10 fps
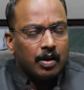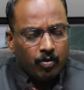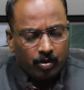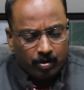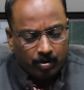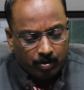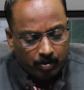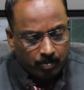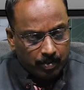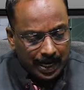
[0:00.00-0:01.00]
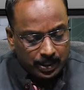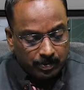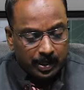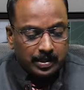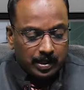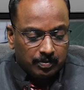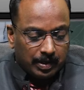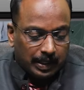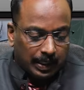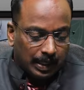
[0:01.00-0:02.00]
ஒரு பிரான்ச் மேனேஜருக்கு
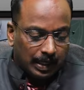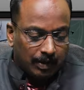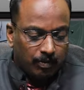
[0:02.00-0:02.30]
பார்த்தீங்கன்னா